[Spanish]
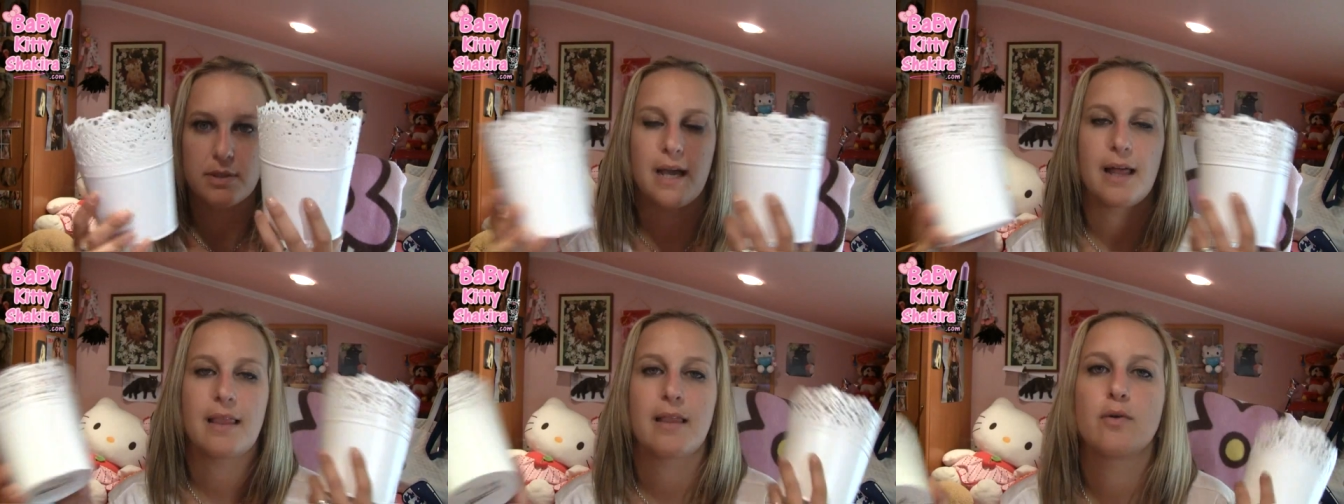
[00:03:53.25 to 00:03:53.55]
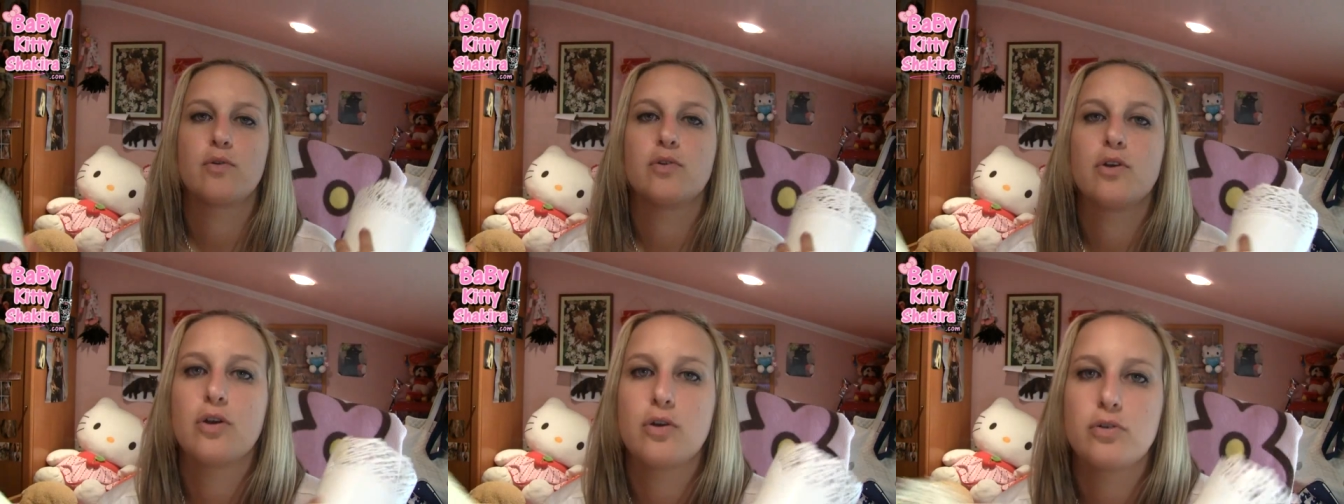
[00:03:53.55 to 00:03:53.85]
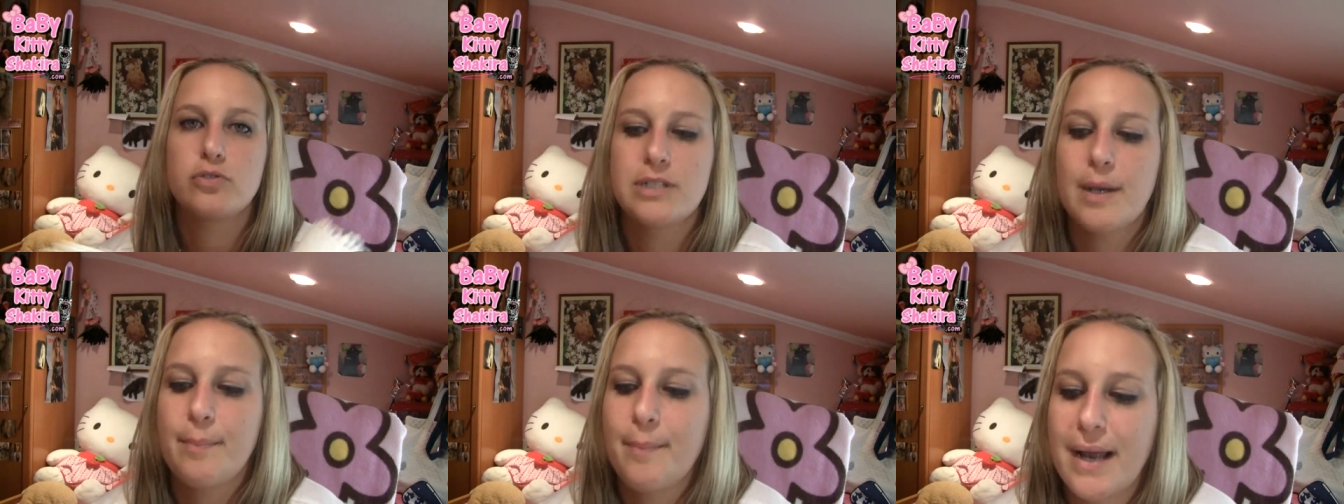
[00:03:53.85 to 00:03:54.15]
cada uno
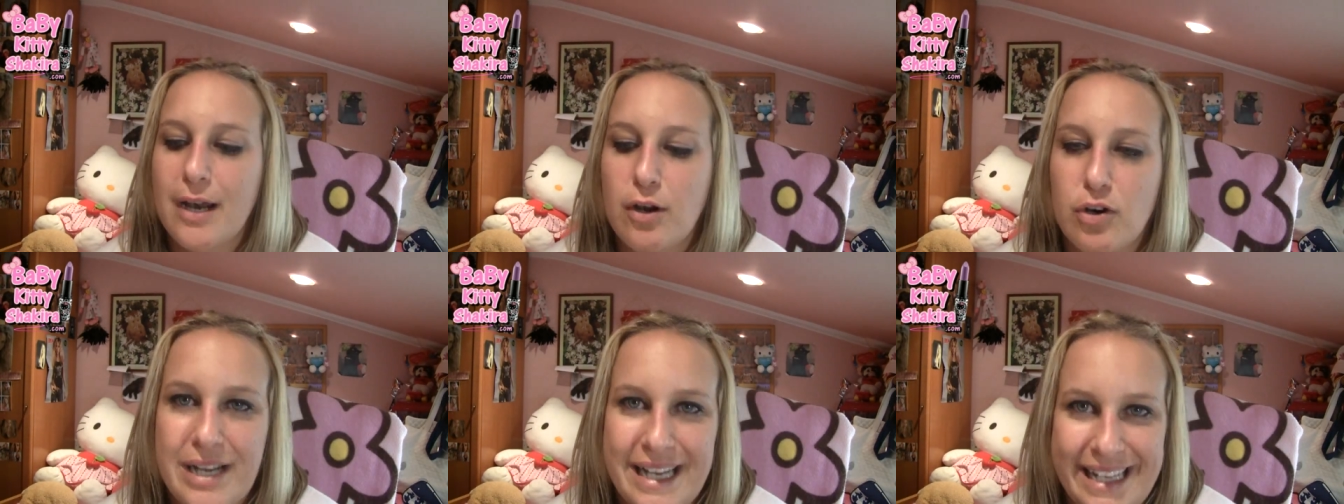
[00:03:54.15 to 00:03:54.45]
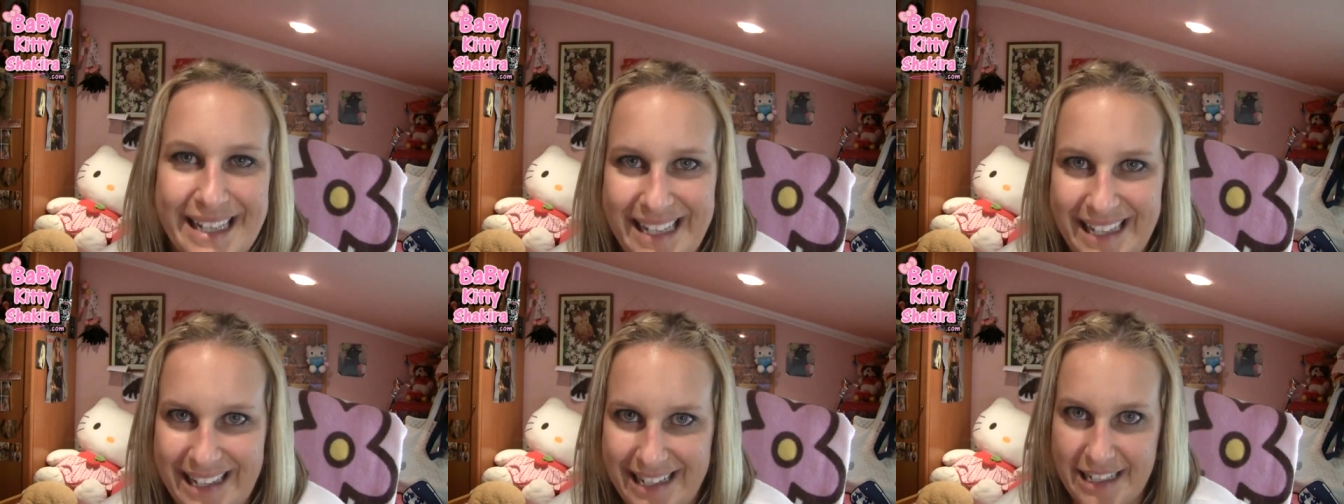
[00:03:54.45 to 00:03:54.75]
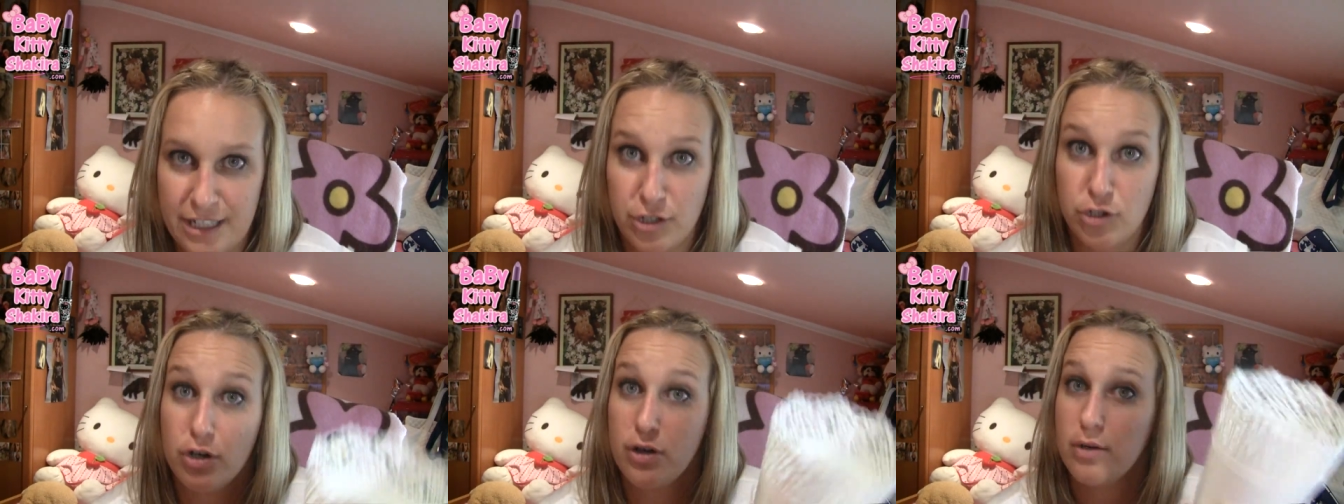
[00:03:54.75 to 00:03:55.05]
lo usa para lo que
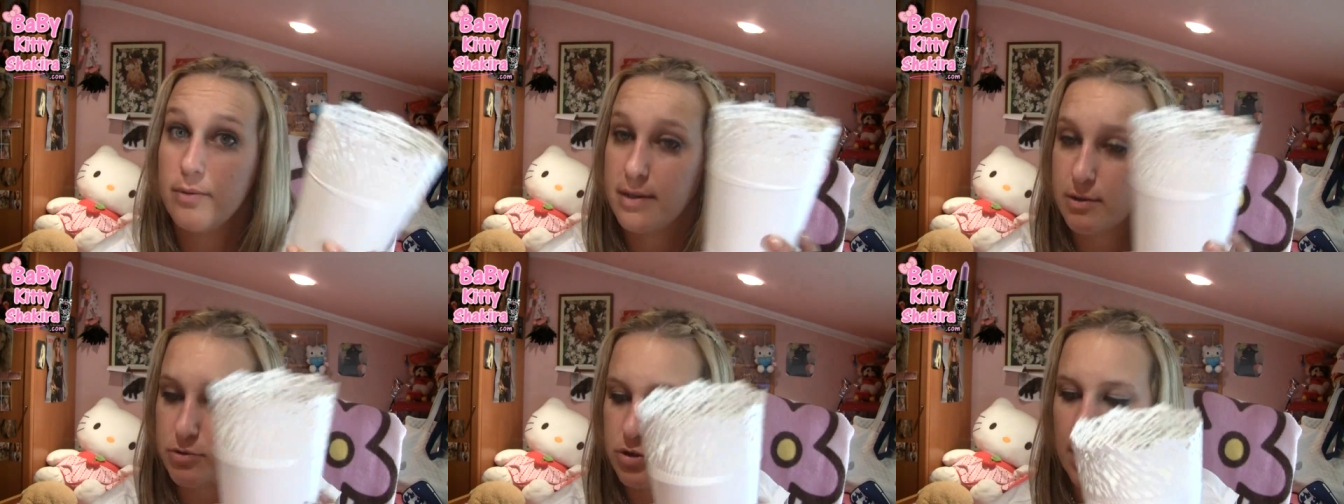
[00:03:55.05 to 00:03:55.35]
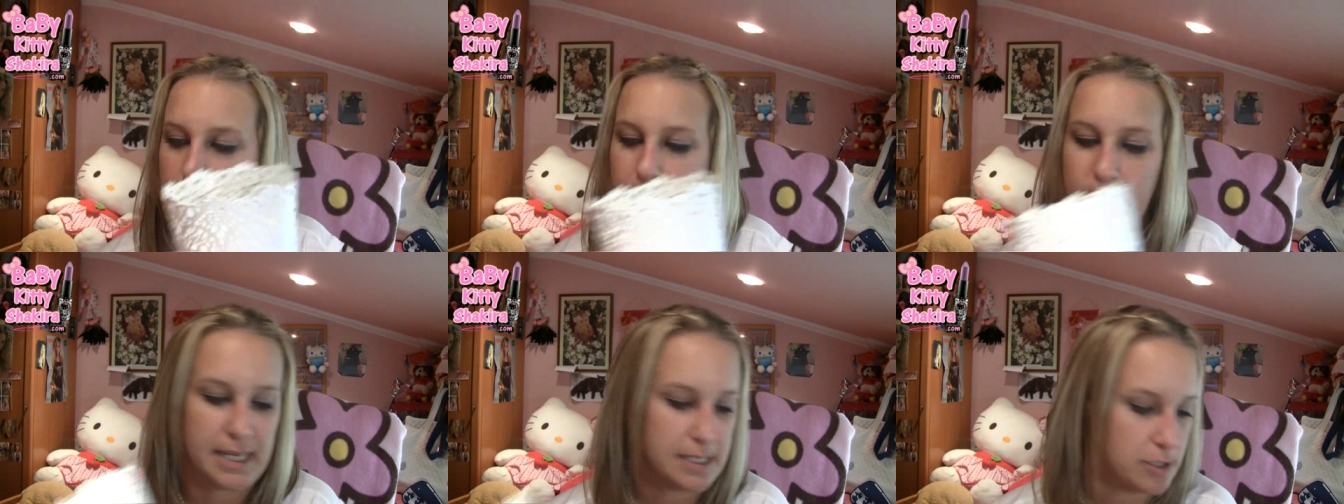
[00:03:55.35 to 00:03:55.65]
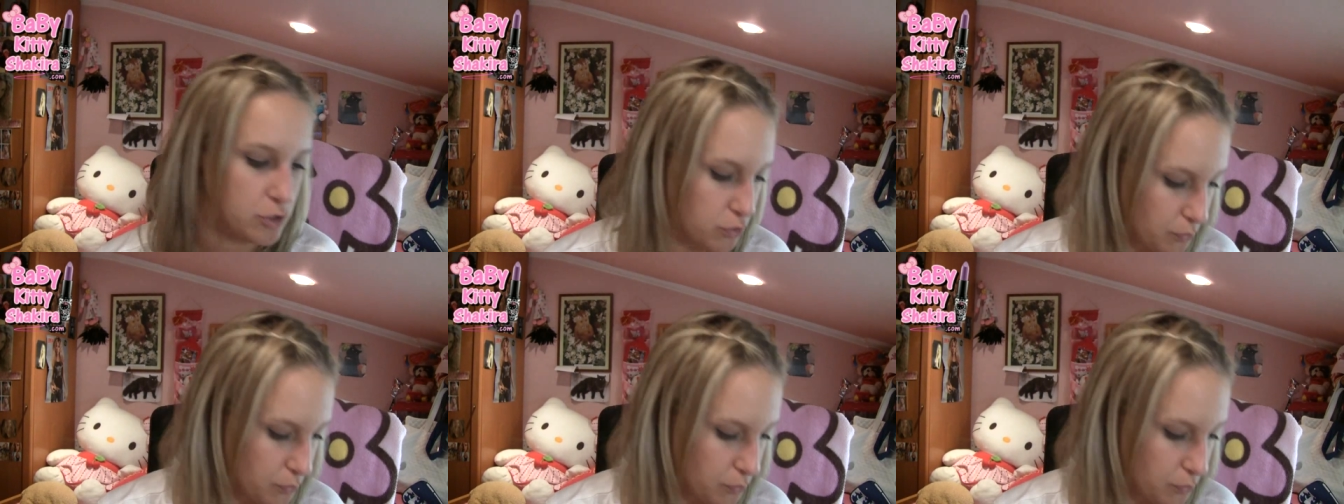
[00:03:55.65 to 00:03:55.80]
quiere y yo lo voy a usar para